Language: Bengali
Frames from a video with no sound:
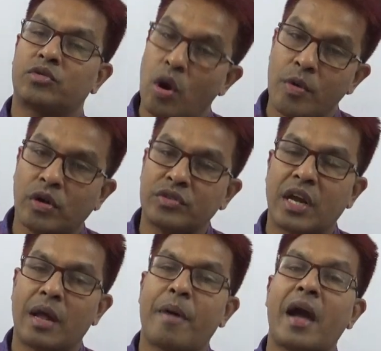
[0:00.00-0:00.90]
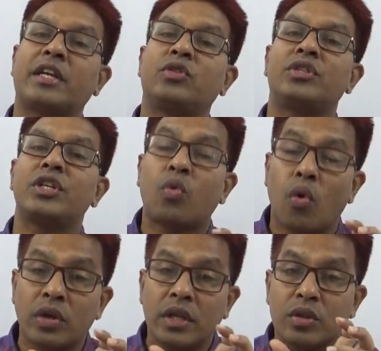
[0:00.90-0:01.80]
সমকোণ ছাড়া বাকি দুইটি
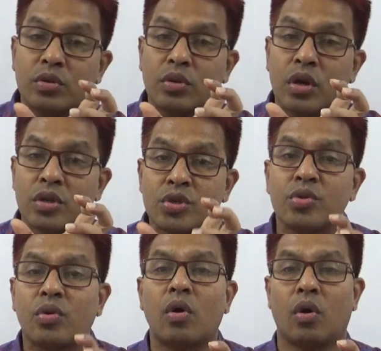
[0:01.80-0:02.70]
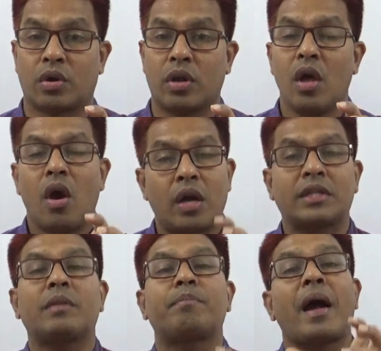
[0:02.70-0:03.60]
কোণ কিন্তু সূক্ষ্মকোণ
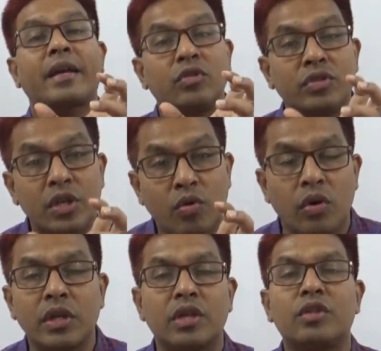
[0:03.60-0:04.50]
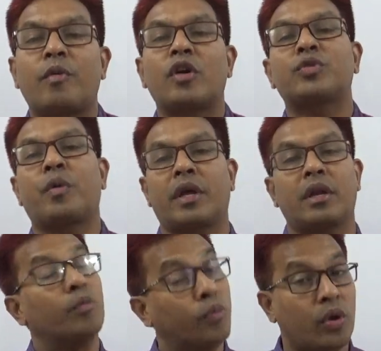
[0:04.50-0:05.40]
অর্থাৎ বাকি দুইটি কোণ কিন্তু পরস্পরের
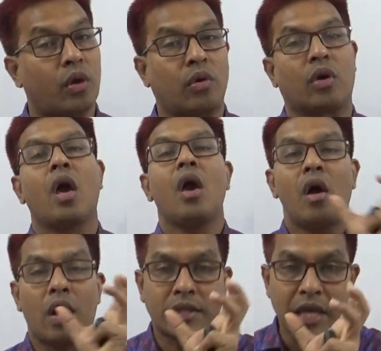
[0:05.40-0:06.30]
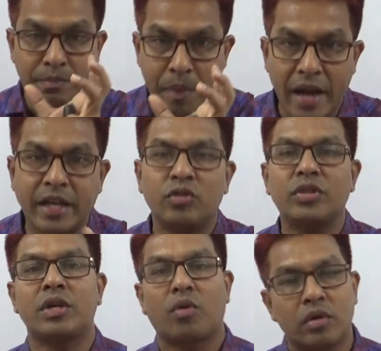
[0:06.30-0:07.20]
পূরক কোণ অর্থাৎ বাকি
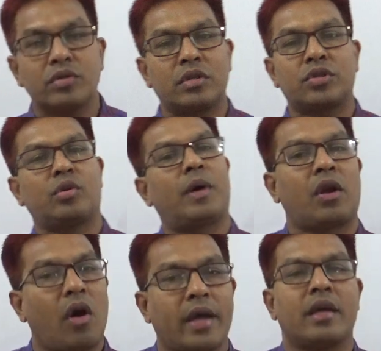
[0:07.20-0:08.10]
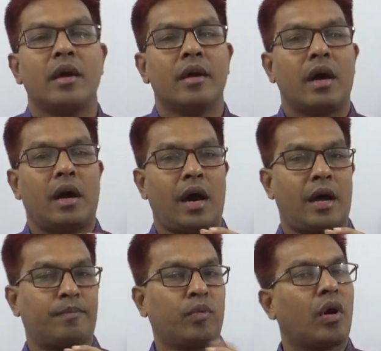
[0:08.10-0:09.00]
দুইটি কোণ যদি সমান হয়
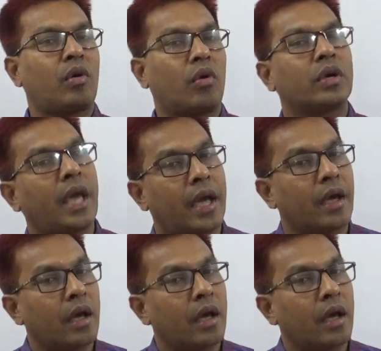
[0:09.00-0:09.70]
আর পূরক কোণকে